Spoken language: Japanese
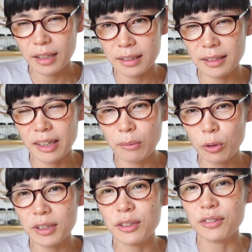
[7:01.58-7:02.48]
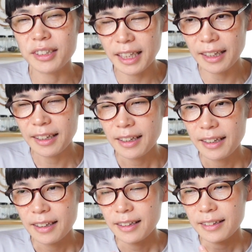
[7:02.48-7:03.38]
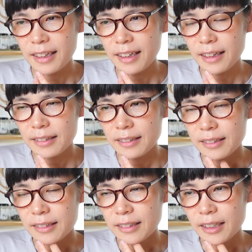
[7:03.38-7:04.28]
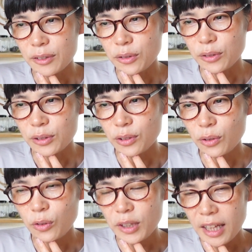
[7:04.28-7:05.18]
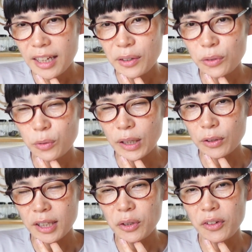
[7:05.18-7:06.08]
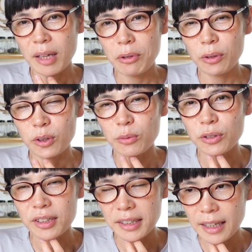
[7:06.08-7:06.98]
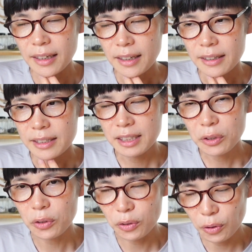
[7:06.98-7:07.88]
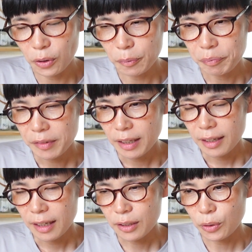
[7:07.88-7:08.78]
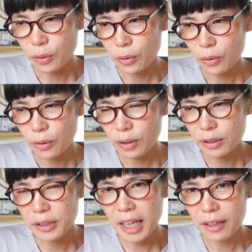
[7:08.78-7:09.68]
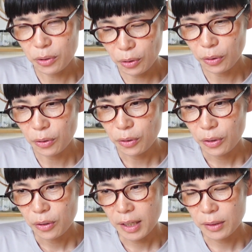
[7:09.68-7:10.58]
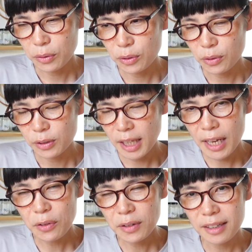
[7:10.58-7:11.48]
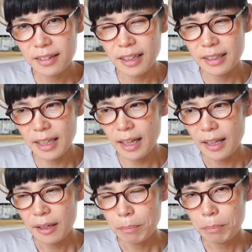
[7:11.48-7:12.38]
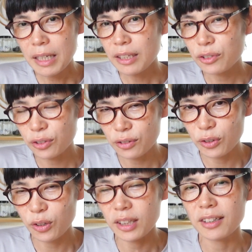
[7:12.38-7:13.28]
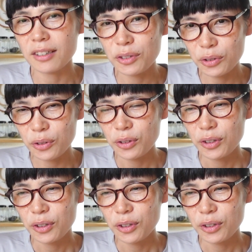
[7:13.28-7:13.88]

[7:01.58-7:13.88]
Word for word: ガズさん持ってるんでであのそこをね色を寄せるのはやめようと思って白とあとグレーとあとそのセールになっていたピンクっていうのがあったんですよ。